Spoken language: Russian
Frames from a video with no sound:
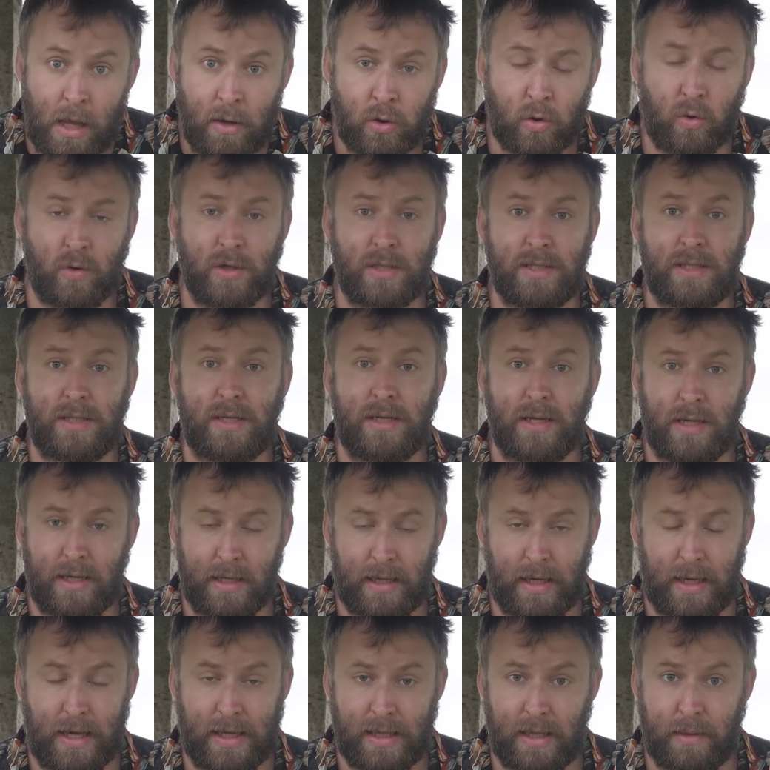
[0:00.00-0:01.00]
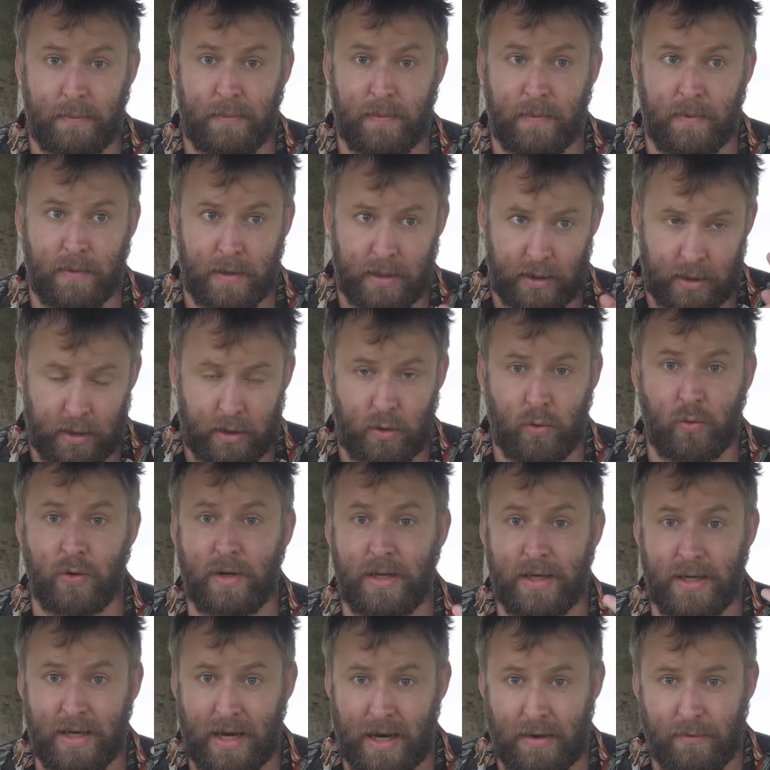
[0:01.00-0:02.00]
То есть это
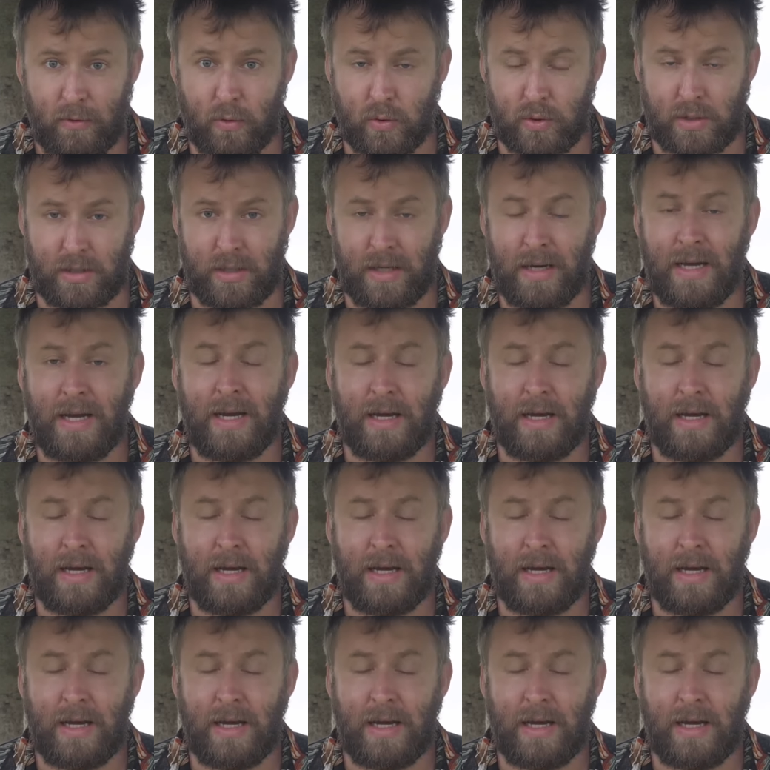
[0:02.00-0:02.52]
июль и август.